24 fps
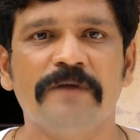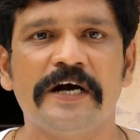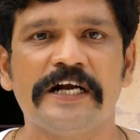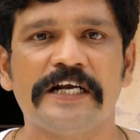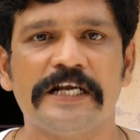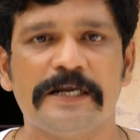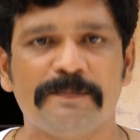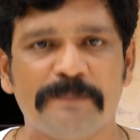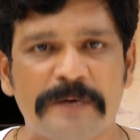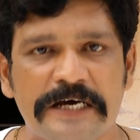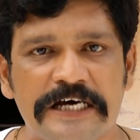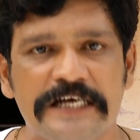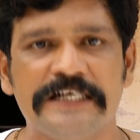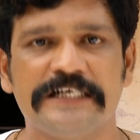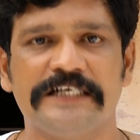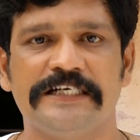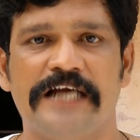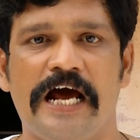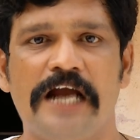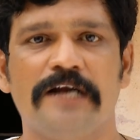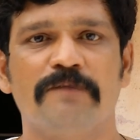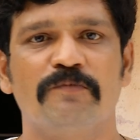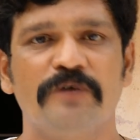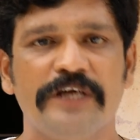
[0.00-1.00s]
சும்மா பேருக்கு
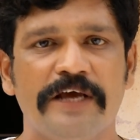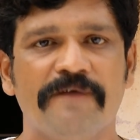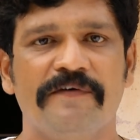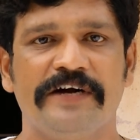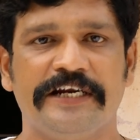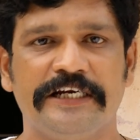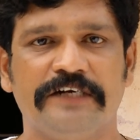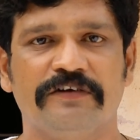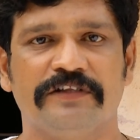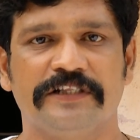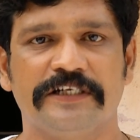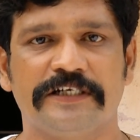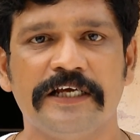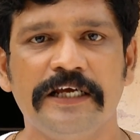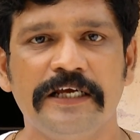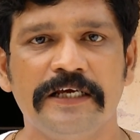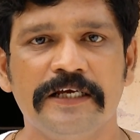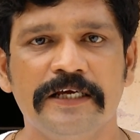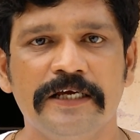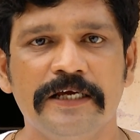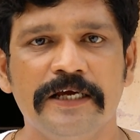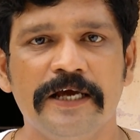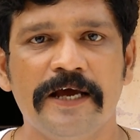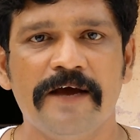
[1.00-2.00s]
நாலு முடிய வெட்டிட்டு வந்து
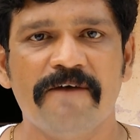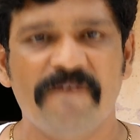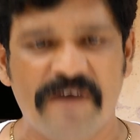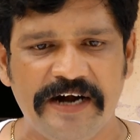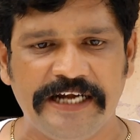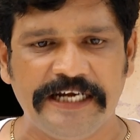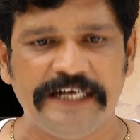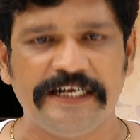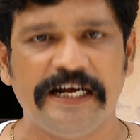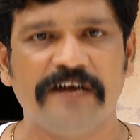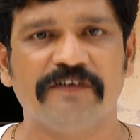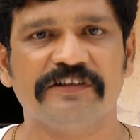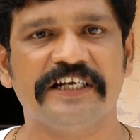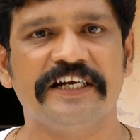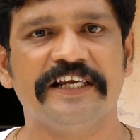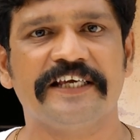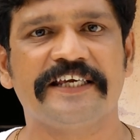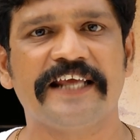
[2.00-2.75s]
வெட்டிட்டேன்னு